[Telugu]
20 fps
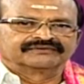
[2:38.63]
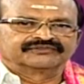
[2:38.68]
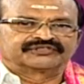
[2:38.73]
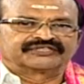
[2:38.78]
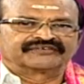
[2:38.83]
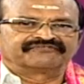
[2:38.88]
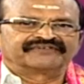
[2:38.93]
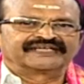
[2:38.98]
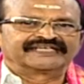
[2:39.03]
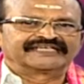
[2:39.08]

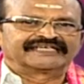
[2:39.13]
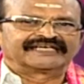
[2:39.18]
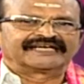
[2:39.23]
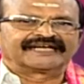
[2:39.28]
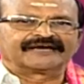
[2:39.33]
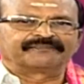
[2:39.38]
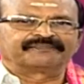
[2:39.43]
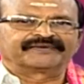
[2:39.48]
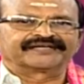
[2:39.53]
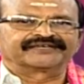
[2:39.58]

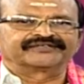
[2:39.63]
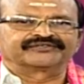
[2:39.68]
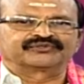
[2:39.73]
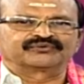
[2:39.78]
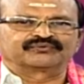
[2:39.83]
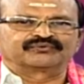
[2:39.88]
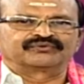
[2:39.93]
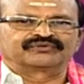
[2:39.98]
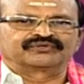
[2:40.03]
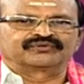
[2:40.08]
శివంగిలా
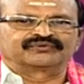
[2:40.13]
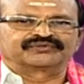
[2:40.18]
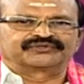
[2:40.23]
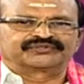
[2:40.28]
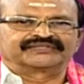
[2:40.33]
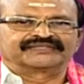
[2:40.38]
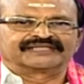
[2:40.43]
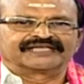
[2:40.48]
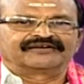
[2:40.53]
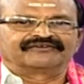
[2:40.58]
పరిగెత్తుకుంటూ
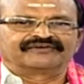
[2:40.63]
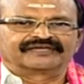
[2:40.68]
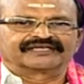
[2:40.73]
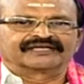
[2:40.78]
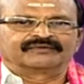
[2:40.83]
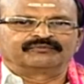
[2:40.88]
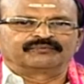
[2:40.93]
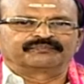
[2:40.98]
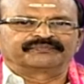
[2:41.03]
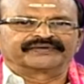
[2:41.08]
వచ్చింది ఆవిడకి
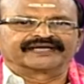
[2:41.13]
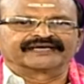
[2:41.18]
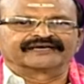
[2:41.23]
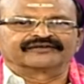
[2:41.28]
ముప్పై